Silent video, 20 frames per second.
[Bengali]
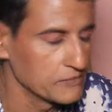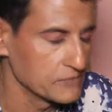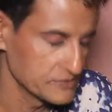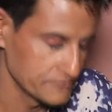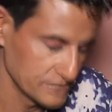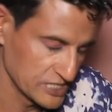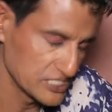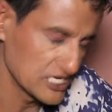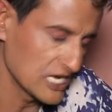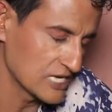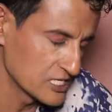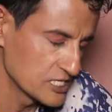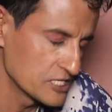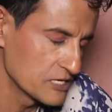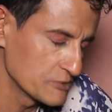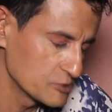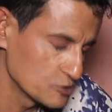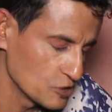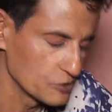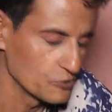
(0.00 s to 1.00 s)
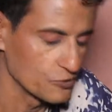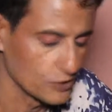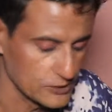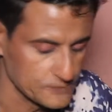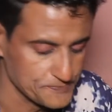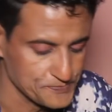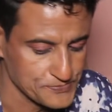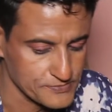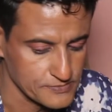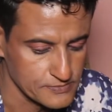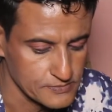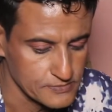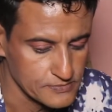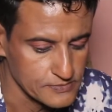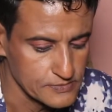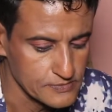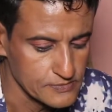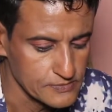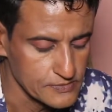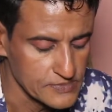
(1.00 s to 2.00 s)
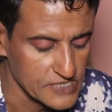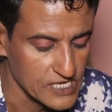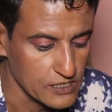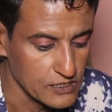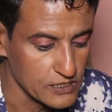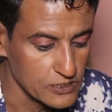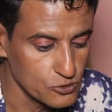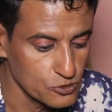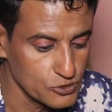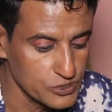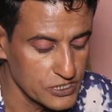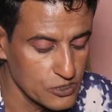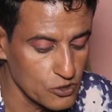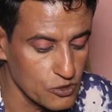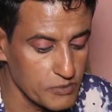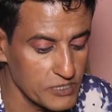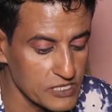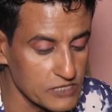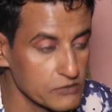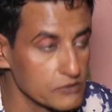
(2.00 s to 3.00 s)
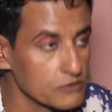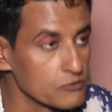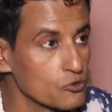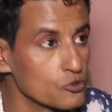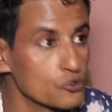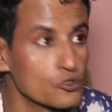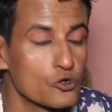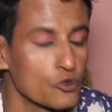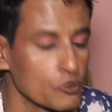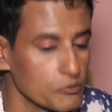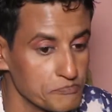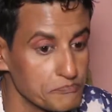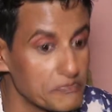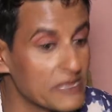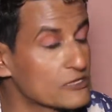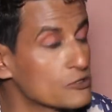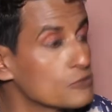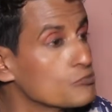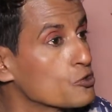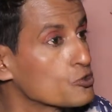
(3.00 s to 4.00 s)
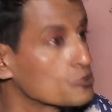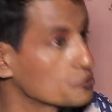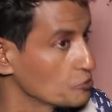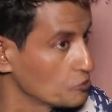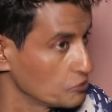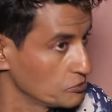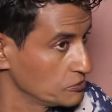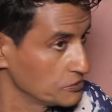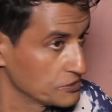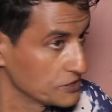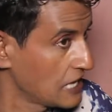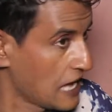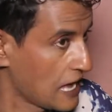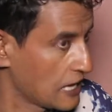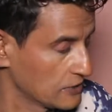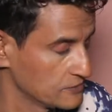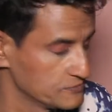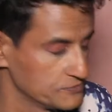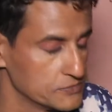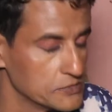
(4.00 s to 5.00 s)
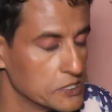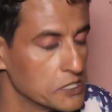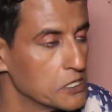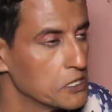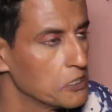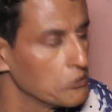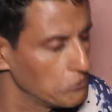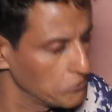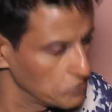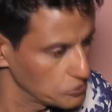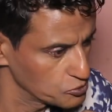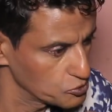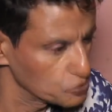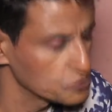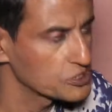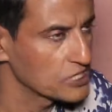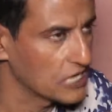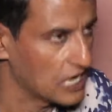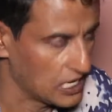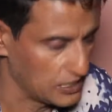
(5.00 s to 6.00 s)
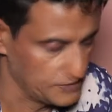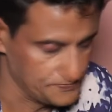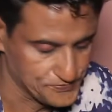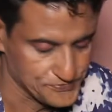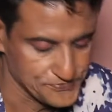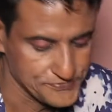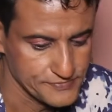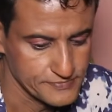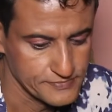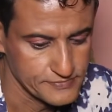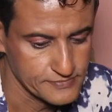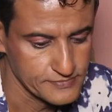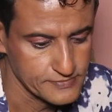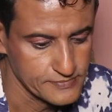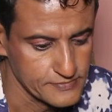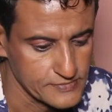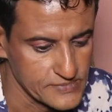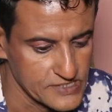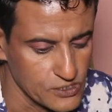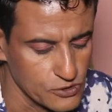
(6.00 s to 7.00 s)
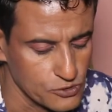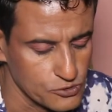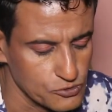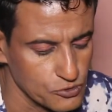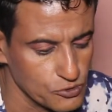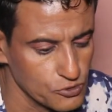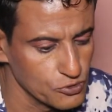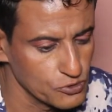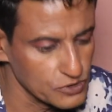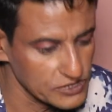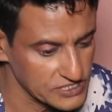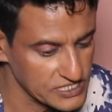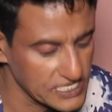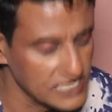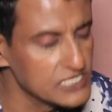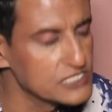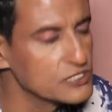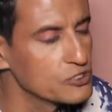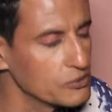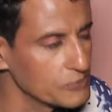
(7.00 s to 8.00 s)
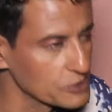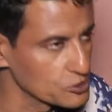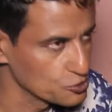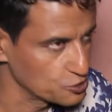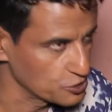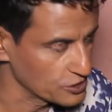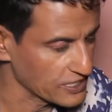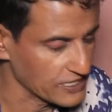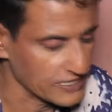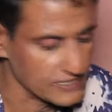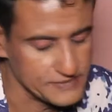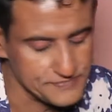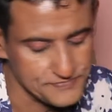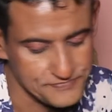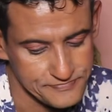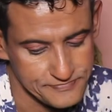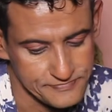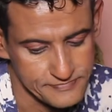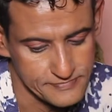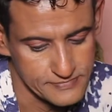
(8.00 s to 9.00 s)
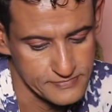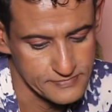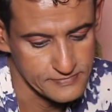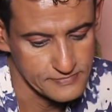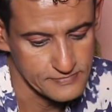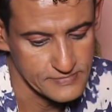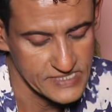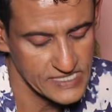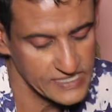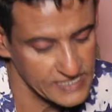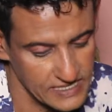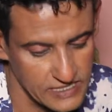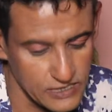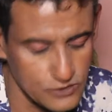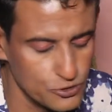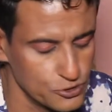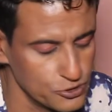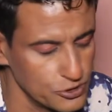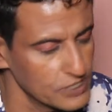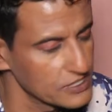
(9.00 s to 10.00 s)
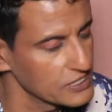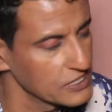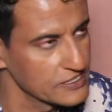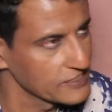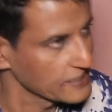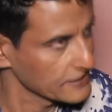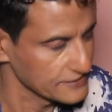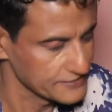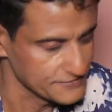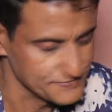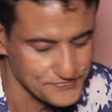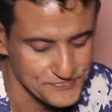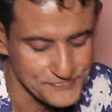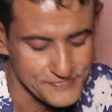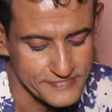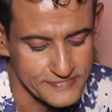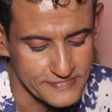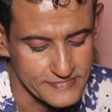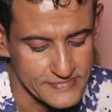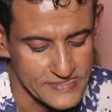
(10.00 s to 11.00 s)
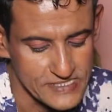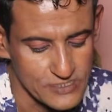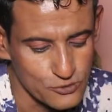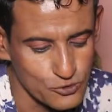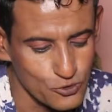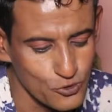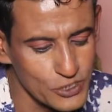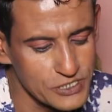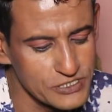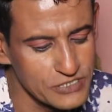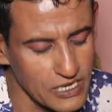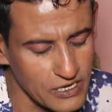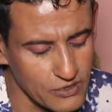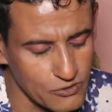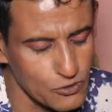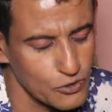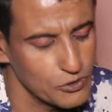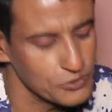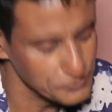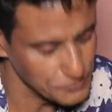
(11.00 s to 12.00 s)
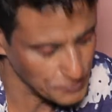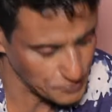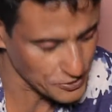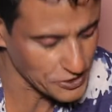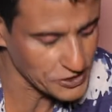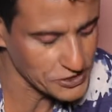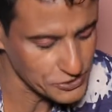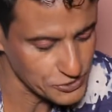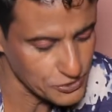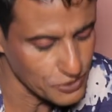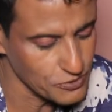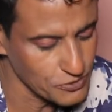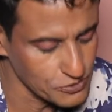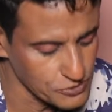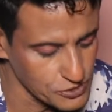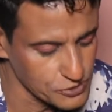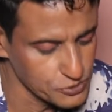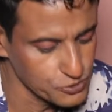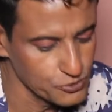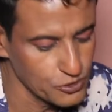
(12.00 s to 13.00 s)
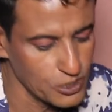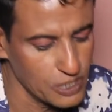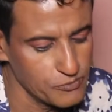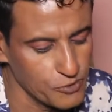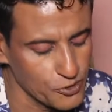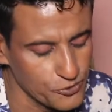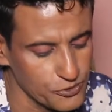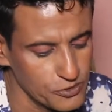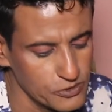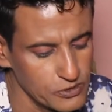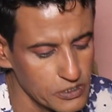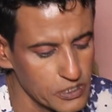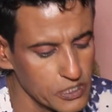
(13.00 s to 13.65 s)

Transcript: মানে চাকরি হিসেবে জয়েন করি কিন্তু সেটাও আবার অন্যরকম বেতনভুক্ত না ওই রোজকা তো ডেলি ছিল আমার দুশো টাকা গেলে দুশো নাল নাই তো ওই যা প্রোডাকশন যখন শুরু হয় বন্ধন